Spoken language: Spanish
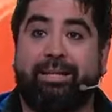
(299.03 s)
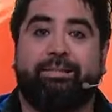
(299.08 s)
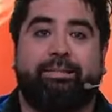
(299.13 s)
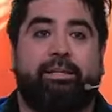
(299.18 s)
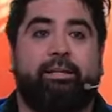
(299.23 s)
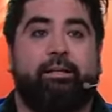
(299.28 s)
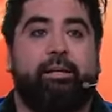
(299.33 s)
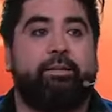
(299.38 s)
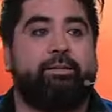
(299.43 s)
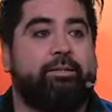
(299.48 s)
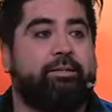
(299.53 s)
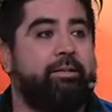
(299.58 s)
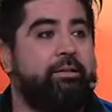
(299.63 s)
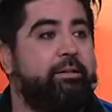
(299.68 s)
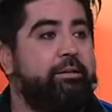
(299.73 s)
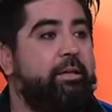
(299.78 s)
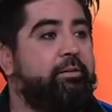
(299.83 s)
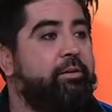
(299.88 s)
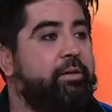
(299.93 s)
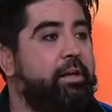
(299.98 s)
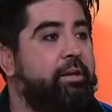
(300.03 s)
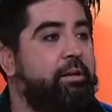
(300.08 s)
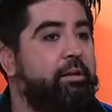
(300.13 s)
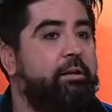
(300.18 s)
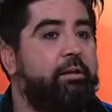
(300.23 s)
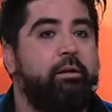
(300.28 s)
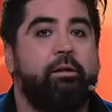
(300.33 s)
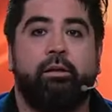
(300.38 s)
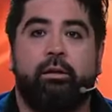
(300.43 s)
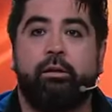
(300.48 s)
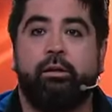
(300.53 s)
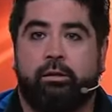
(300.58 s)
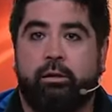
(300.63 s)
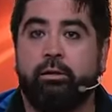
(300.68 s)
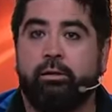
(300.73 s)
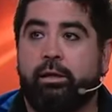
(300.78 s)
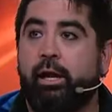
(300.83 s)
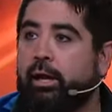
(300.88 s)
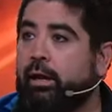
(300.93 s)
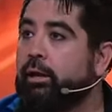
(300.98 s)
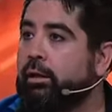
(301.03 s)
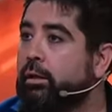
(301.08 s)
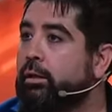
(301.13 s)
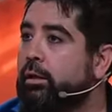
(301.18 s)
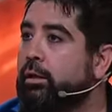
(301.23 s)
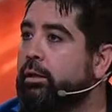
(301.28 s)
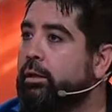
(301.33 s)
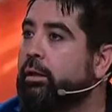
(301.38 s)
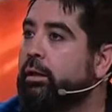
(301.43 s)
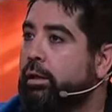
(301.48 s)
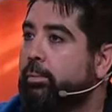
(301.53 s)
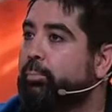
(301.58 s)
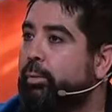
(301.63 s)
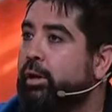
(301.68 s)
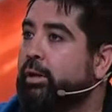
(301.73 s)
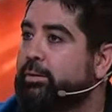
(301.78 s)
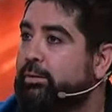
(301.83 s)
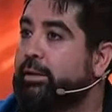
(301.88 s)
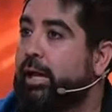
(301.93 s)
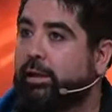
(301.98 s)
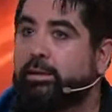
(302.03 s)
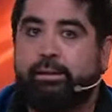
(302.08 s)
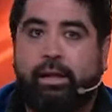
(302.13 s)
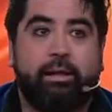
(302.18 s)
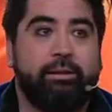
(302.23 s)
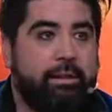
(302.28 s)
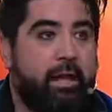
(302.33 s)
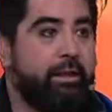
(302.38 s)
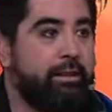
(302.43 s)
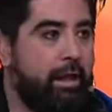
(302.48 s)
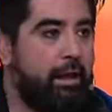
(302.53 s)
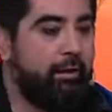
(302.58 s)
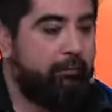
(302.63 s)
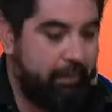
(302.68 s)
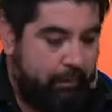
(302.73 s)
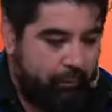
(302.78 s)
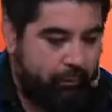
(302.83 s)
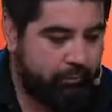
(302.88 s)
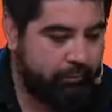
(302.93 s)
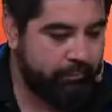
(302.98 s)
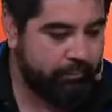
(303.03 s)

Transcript: así. Este es el Get Ready. ¿Ya? Y después, tac, tac, tac. Dale, vamos.